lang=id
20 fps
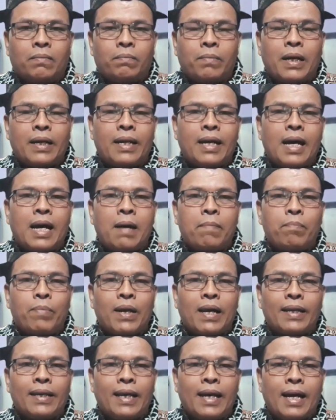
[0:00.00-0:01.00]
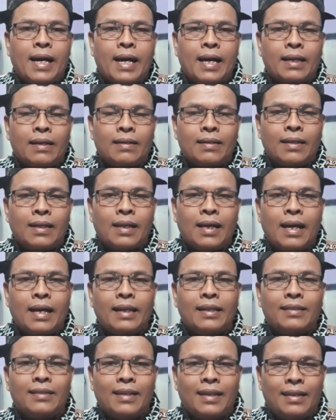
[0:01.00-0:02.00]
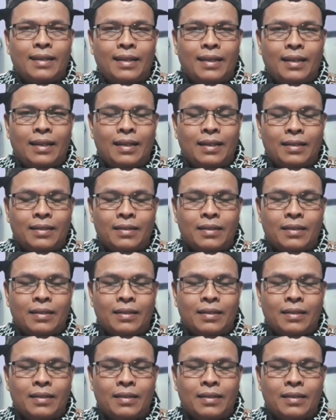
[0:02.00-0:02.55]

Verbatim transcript: pada perayaan hari jadi